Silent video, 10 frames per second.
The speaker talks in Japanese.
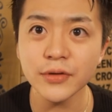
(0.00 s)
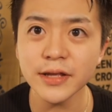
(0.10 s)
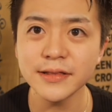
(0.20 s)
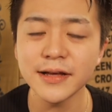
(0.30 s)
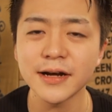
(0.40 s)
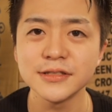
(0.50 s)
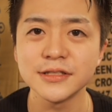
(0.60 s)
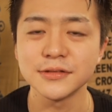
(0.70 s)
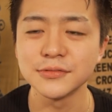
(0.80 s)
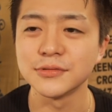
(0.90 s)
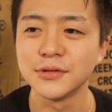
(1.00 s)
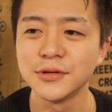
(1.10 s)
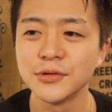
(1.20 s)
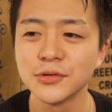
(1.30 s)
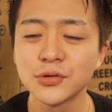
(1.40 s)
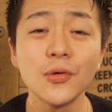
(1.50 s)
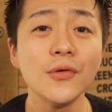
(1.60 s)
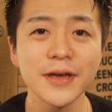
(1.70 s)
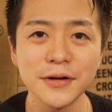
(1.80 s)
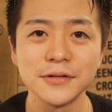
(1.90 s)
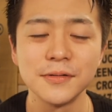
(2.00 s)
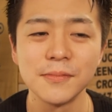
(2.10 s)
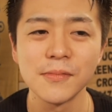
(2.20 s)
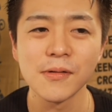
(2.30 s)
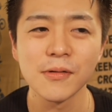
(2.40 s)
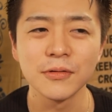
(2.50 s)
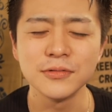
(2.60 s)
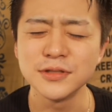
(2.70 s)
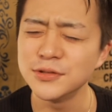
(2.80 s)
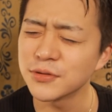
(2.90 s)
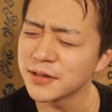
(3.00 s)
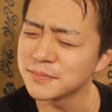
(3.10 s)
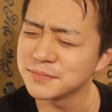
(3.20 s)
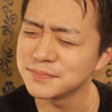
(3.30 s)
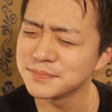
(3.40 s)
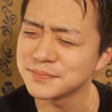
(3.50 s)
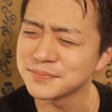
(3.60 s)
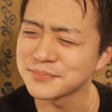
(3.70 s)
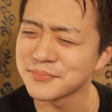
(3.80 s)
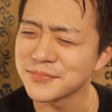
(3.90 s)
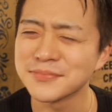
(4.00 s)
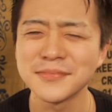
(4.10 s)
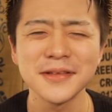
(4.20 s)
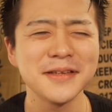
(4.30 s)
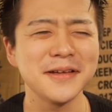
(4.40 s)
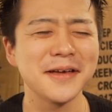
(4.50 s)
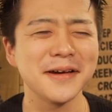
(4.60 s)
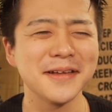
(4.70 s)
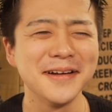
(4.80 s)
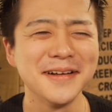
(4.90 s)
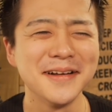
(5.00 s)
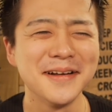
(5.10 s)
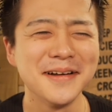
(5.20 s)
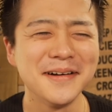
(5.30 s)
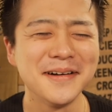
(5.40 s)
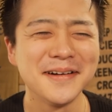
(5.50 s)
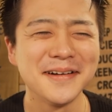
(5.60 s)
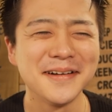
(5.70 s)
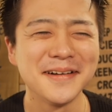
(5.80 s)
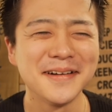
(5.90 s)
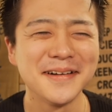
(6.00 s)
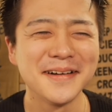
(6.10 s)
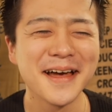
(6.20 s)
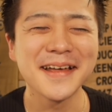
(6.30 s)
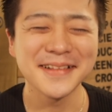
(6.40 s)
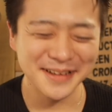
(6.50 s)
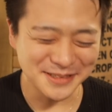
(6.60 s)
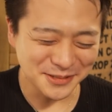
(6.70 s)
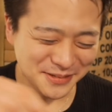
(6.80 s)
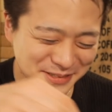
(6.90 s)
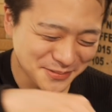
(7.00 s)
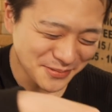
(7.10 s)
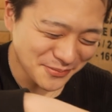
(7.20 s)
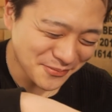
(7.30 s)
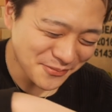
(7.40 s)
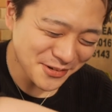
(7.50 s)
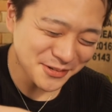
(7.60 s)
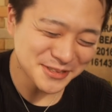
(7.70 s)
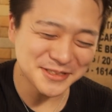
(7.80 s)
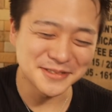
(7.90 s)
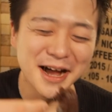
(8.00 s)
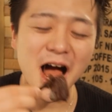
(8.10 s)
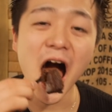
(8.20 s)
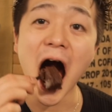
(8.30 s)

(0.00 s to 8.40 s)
どけって感じ。うん。とろける。口どけうん、なんて言ったらいいかな。え、ちょっと待って、もうもう一口食うわ。